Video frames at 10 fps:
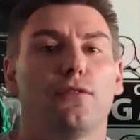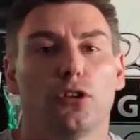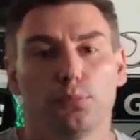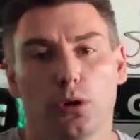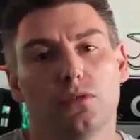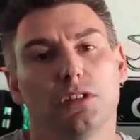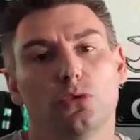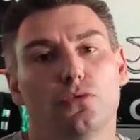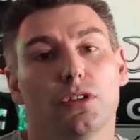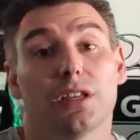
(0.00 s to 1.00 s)
la vente pour éviter
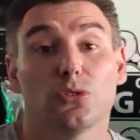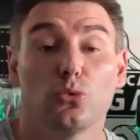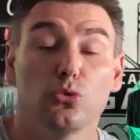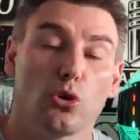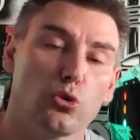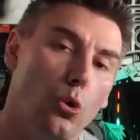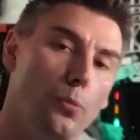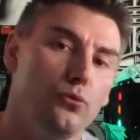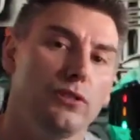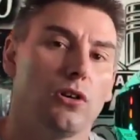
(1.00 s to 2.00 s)
de vendre un scooter trop
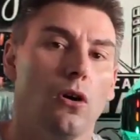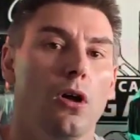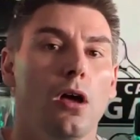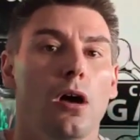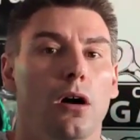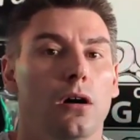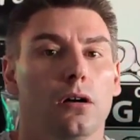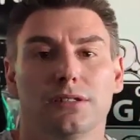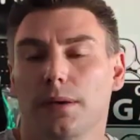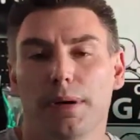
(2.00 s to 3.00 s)
puissant.
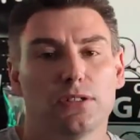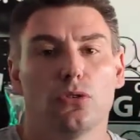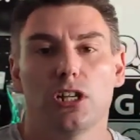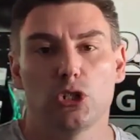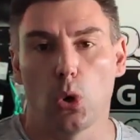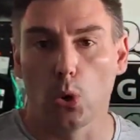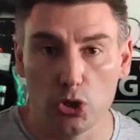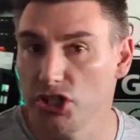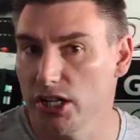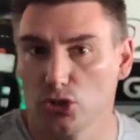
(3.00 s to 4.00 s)
c'est pas ce que les gens
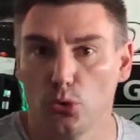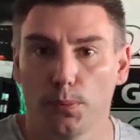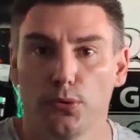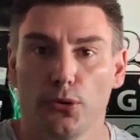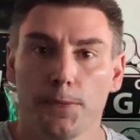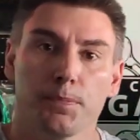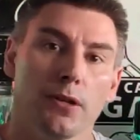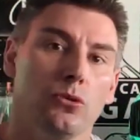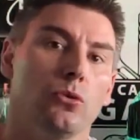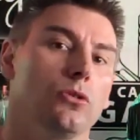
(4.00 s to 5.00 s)
recherchent non plus.
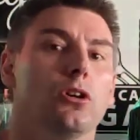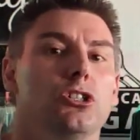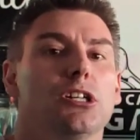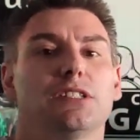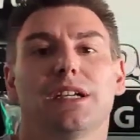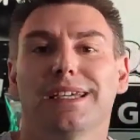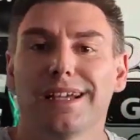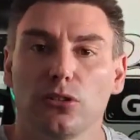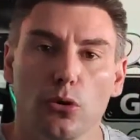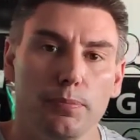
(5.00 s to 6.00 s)
Donc, j'ai retiré
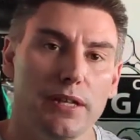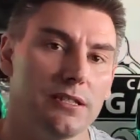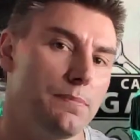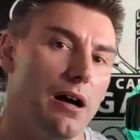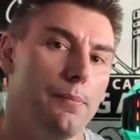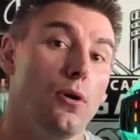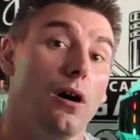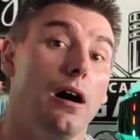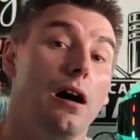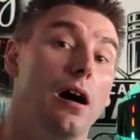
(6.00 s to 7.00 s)
quelques pièces par
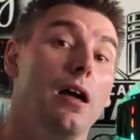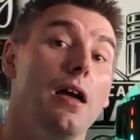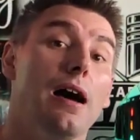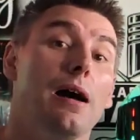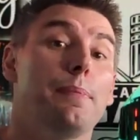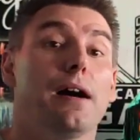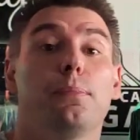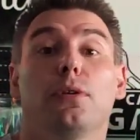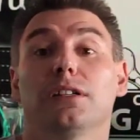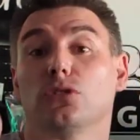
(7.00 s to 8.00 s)
rapport à, par
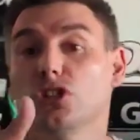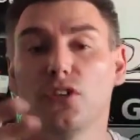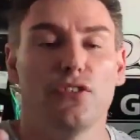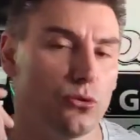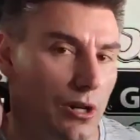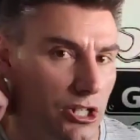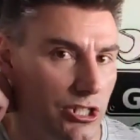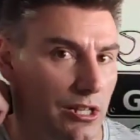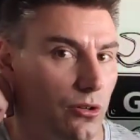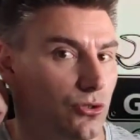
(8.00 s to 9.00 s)
rapport à ce que j'ai fait sur la
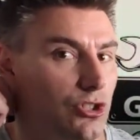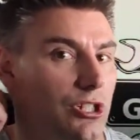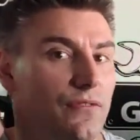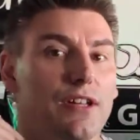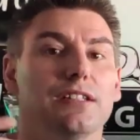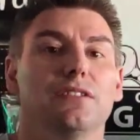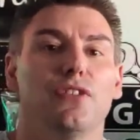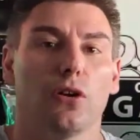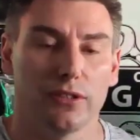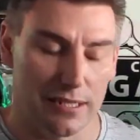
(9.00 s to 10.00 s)
chaîne lorsque j'ai fait les
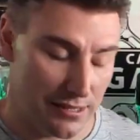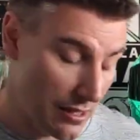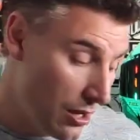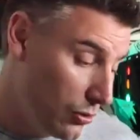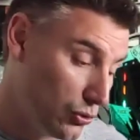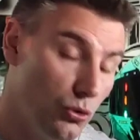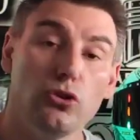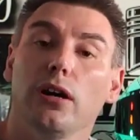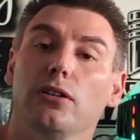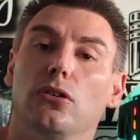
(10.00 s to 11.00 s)
différents tests. Le
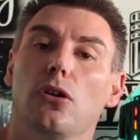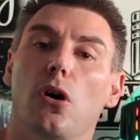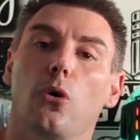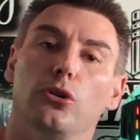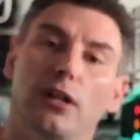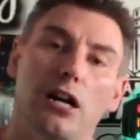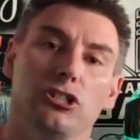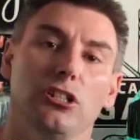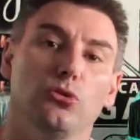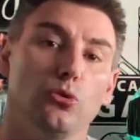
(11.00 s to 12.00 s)
scooter est encore en
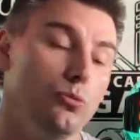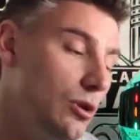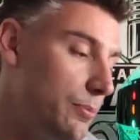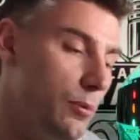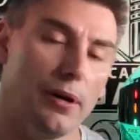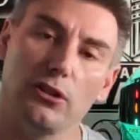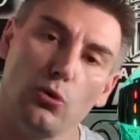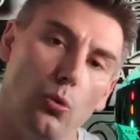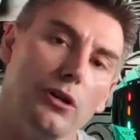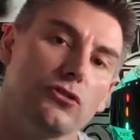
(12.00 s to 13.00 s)
rodage, il cumule à peu près
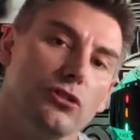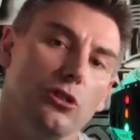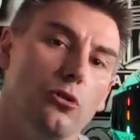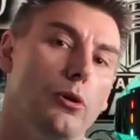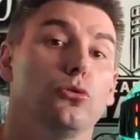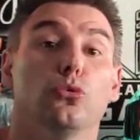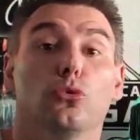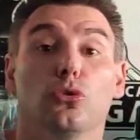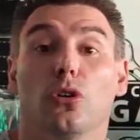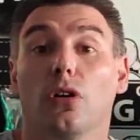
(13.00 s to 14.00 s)
300 km,
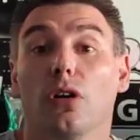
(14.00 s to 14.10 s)
donc